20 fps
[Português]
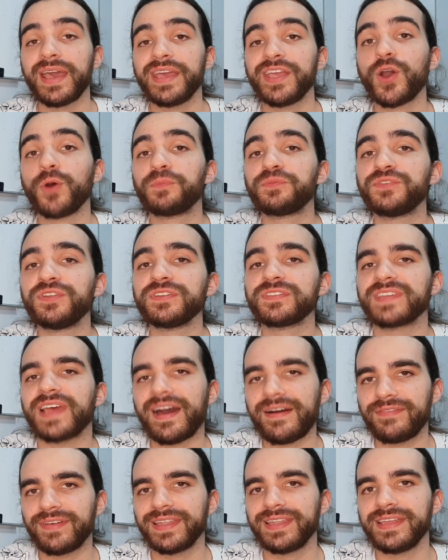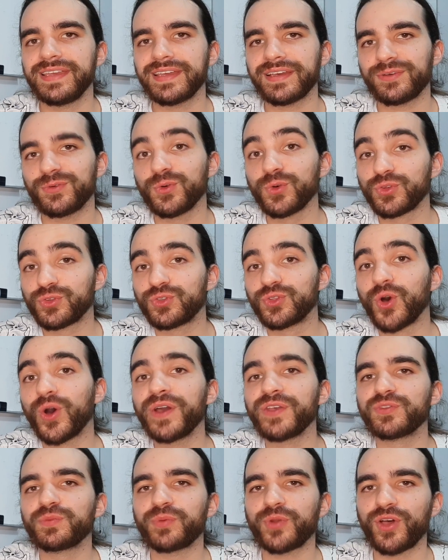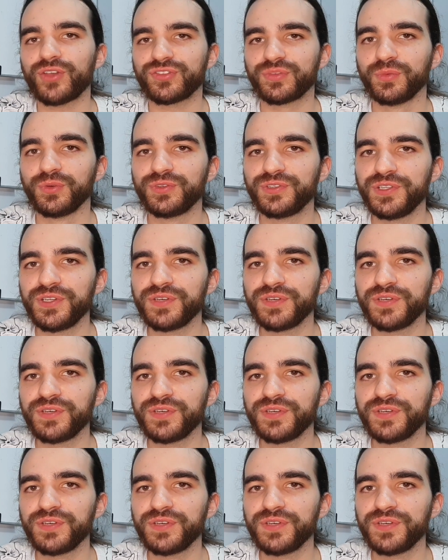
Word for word: e eu precisava ler os dois próximos